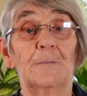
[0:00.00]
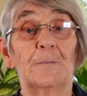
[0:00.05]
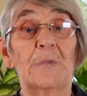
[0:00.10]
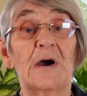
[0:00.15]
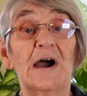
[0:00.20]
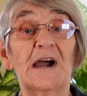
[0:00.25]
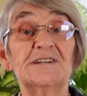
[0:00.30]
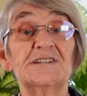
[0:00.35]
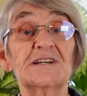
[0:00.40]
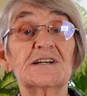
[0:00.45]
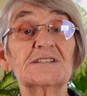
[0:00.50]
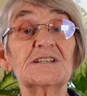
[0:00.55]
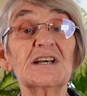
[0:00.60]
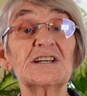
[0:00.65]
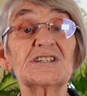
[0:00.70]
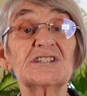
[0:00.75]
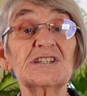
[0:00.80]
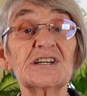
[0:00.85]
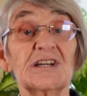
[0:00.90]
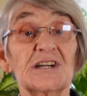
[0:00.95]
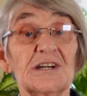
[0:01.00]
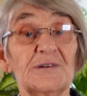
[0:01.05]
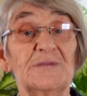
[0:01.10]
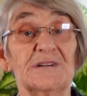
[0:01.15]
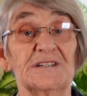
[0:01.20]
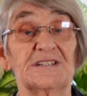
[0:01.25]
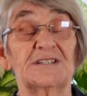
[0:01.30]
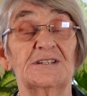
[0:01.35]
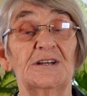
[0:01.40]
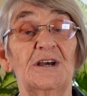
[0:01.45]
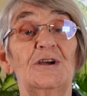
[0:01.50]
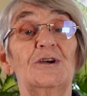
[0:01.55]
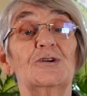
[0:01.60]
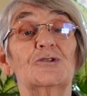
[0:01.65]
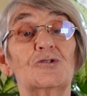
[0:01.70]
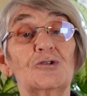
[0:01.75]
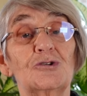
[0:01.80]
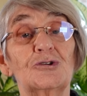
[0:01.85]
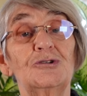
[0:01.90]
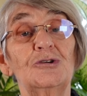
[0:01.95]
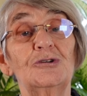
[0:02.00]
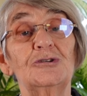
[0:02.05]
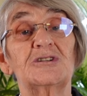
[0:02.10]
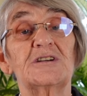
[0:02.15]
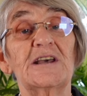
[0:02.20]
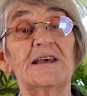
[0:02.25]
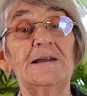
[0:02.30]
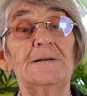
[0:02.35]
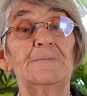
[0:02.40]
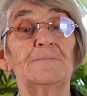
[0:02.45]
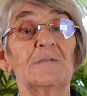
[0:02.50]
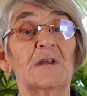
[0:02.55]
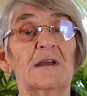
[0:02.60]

bağışıklık zırhımız güçlüyse